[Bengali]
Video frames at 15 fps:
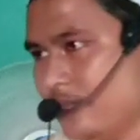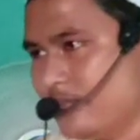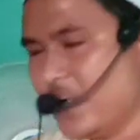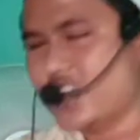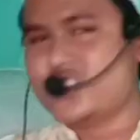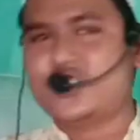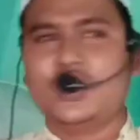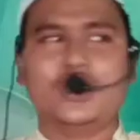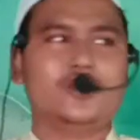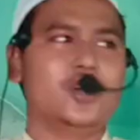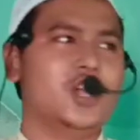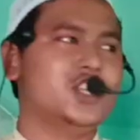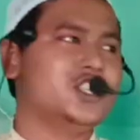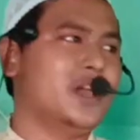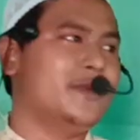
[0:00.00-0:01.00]
মসজিদ
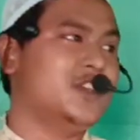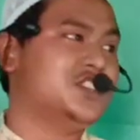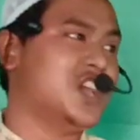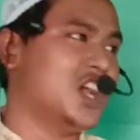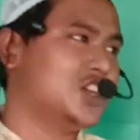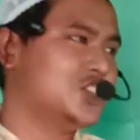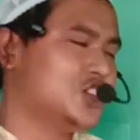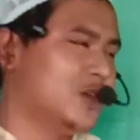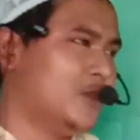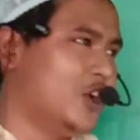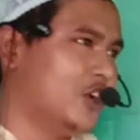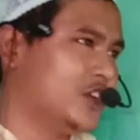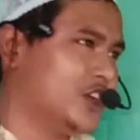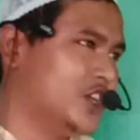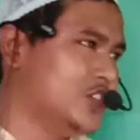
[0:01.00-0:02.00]
হয়ে যাবে
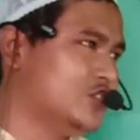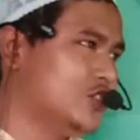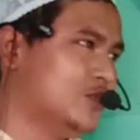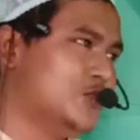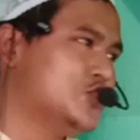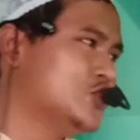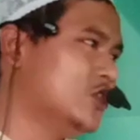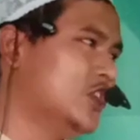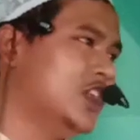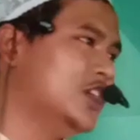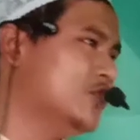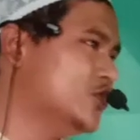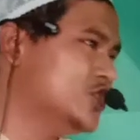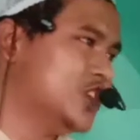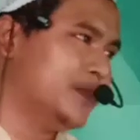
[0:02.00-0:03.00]
জাঁকজমক কিন্তু মুসল্লি
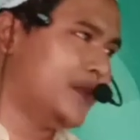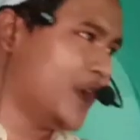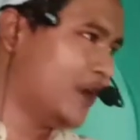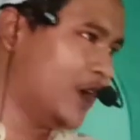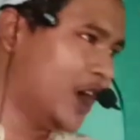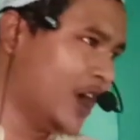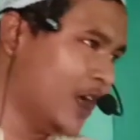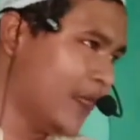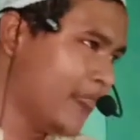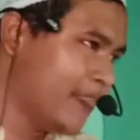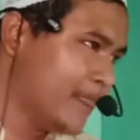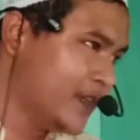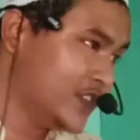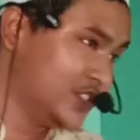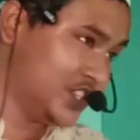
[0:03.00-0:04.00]
খুঁজে পাওয়া
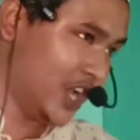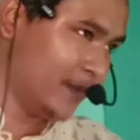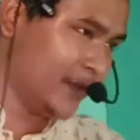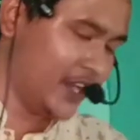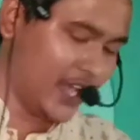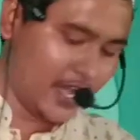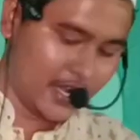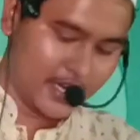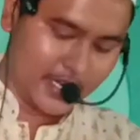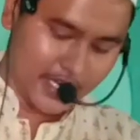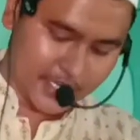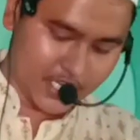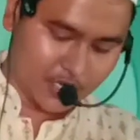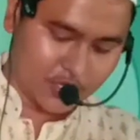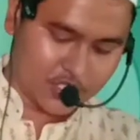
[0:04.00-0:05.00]
যাবে না
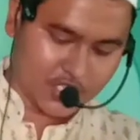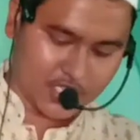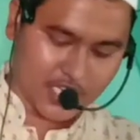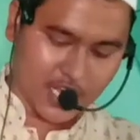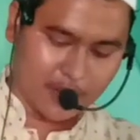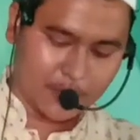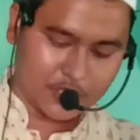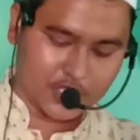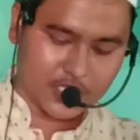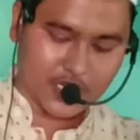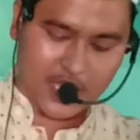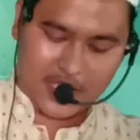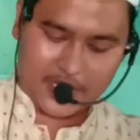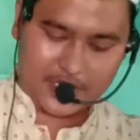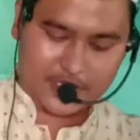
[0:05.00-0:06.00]
এটা হচ্ছে কেয়ামতের
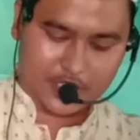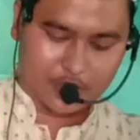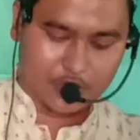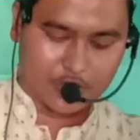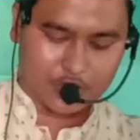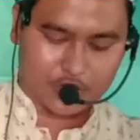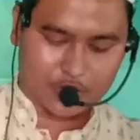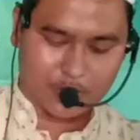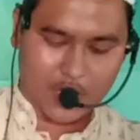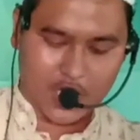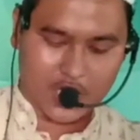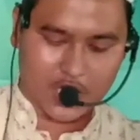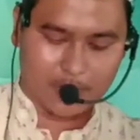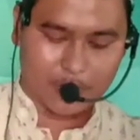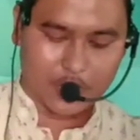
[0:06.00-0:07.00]
আরেকটা অন্যতম
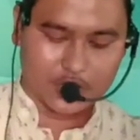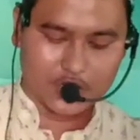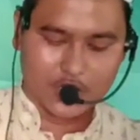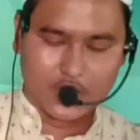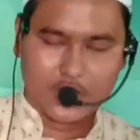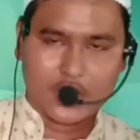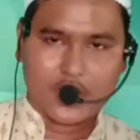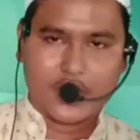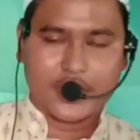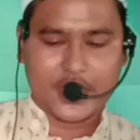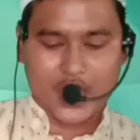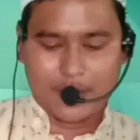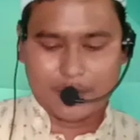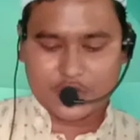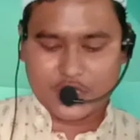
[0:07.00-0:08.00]
আলামত
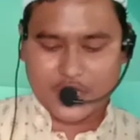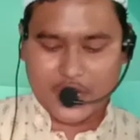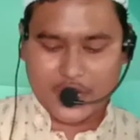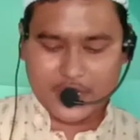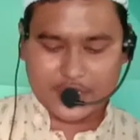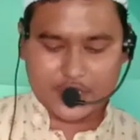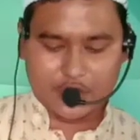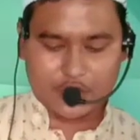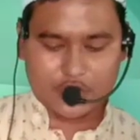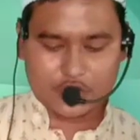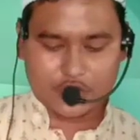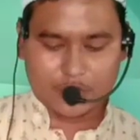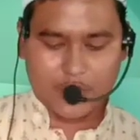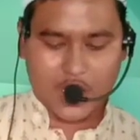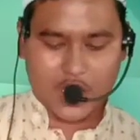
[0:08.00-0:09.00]
কেয়ামতের আরেকটা
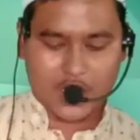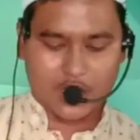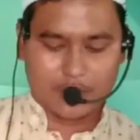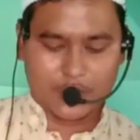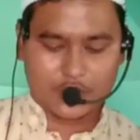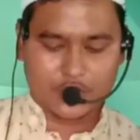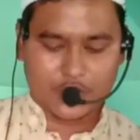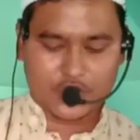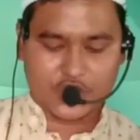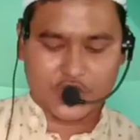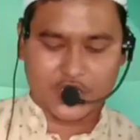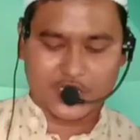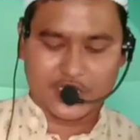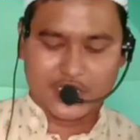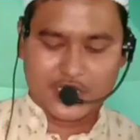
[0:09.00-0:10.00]
অন্যতম আলামত
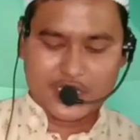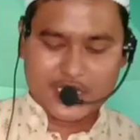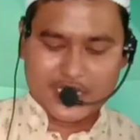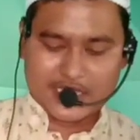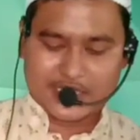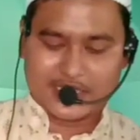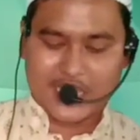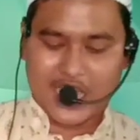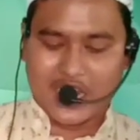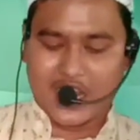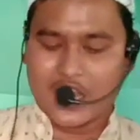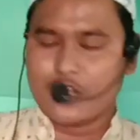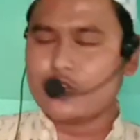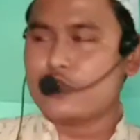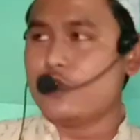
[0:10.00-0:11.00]
হচ্ছে
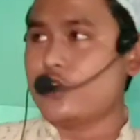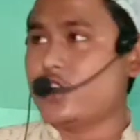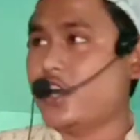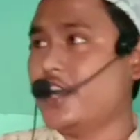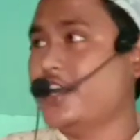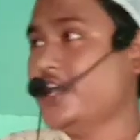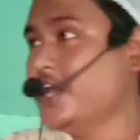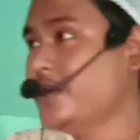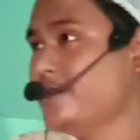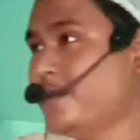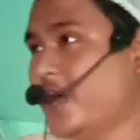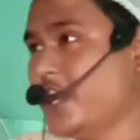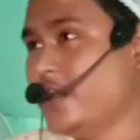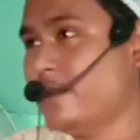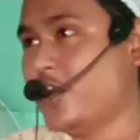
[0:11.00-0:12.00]
দালান কোঠা
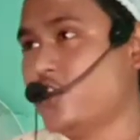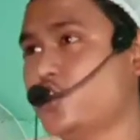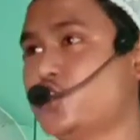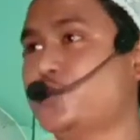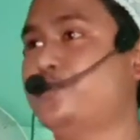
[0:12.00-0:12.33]
নির্মাণে মানুষ